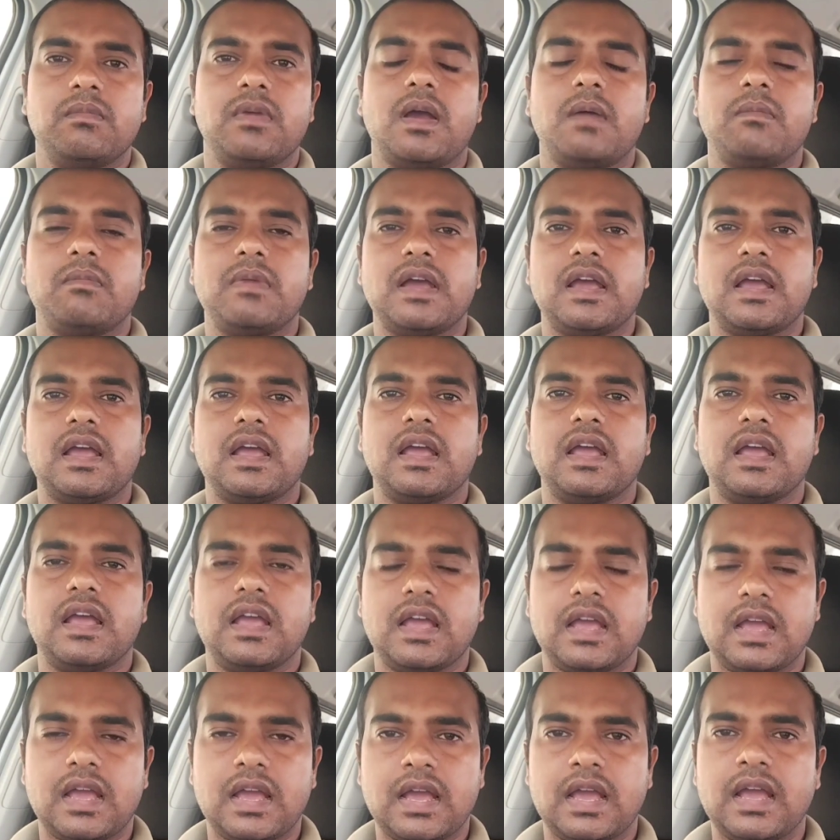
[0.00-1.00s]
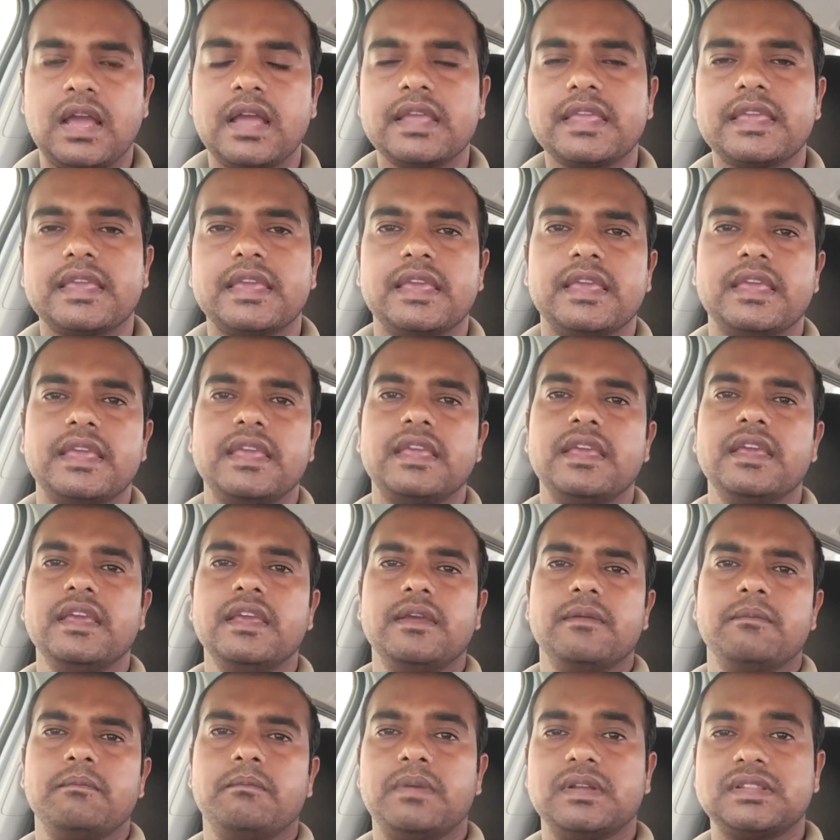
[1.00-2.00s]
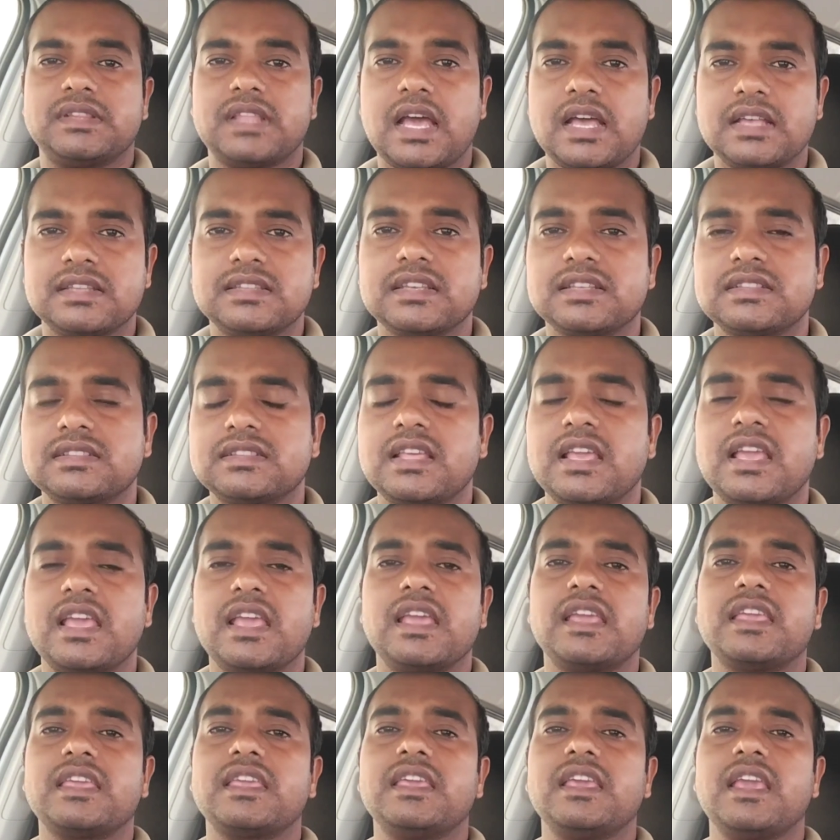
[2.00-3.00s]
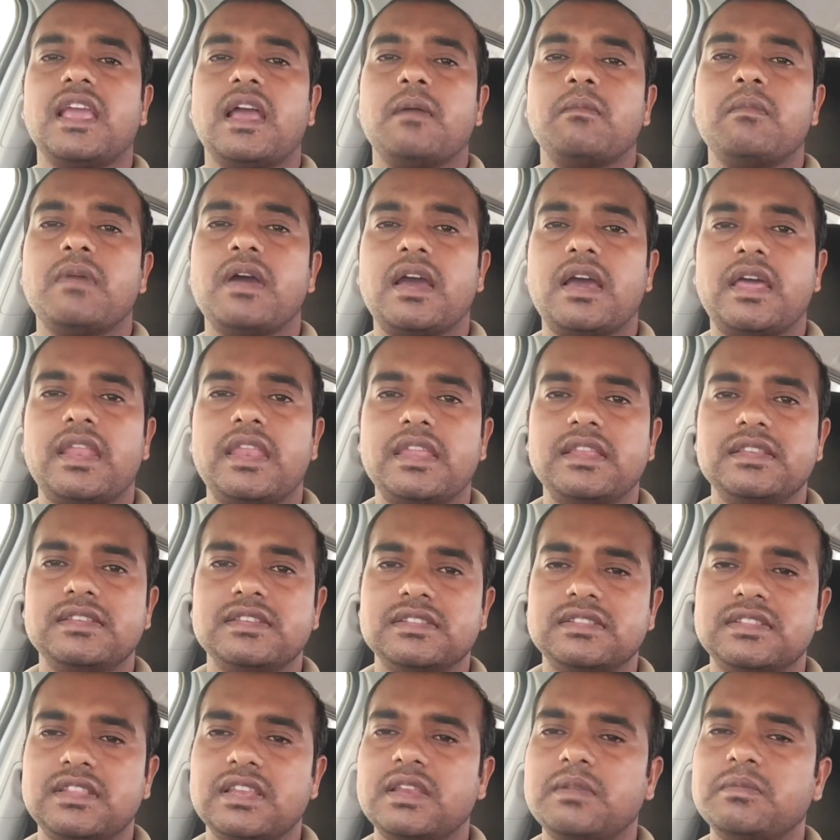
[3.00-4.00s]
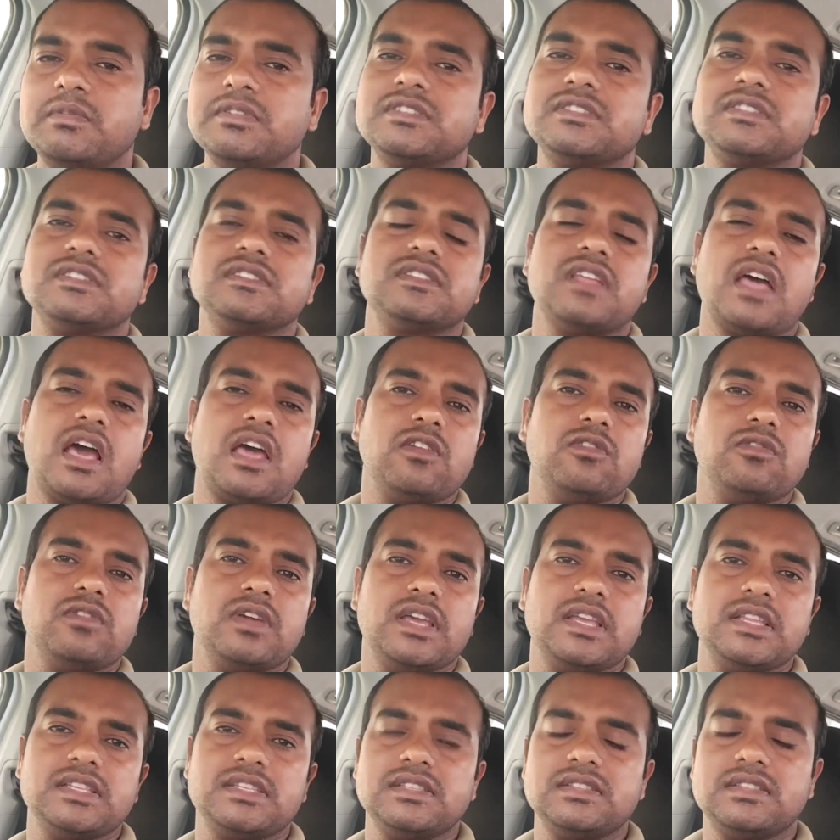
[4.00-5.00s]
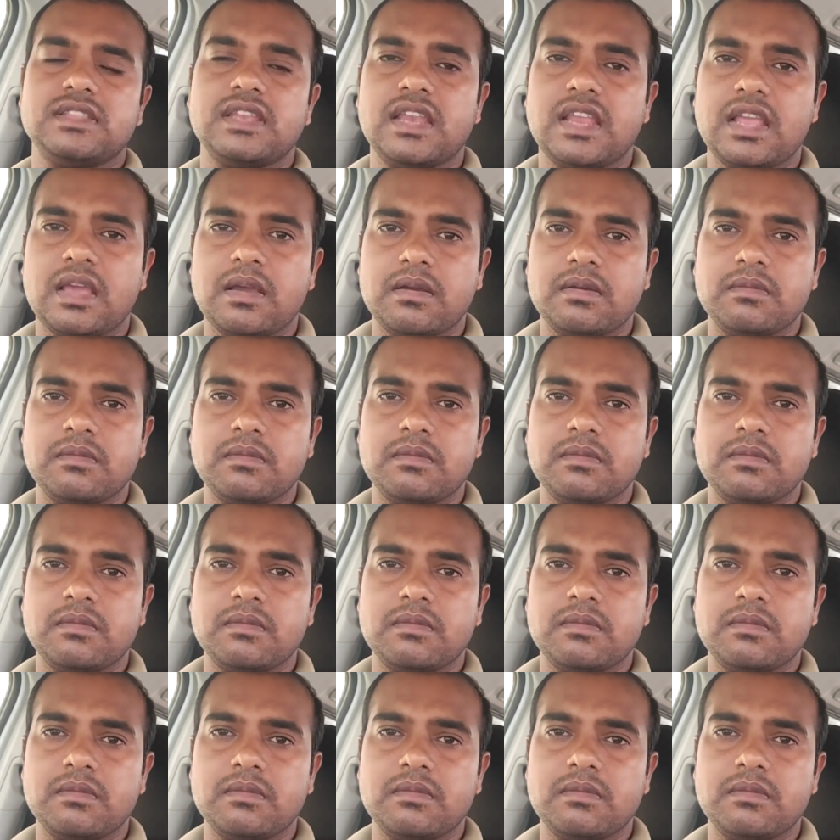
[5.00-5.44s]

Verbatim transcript: बाबा आके बता सकते हैं कि हमारे जितने भी श्रद्धालु हैं जितने